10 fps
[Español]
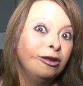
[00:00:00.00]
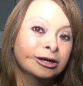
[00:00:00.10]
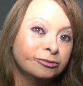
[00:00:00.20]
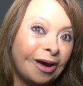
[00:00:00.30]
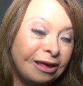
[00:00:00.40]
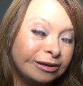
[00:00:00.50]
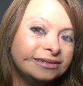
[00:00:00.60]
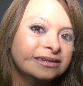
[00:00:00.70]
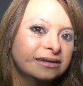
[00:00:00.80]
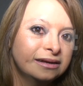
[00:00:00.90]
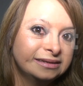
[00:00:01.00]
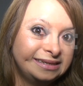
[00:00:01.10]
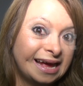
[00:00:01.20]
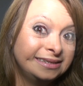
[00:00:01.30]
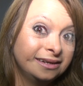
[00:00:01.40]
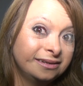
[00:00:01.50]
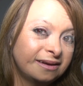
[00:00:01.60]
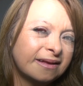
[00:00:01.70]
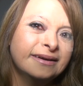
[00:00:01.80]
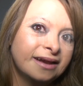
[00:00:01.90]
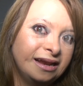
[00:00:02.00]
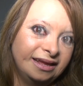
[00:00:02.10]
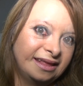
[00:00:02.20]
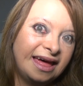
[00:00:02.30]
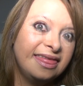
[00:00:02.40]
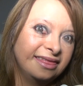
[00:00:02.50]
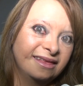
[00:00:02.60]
Los sueños se hacen realidad.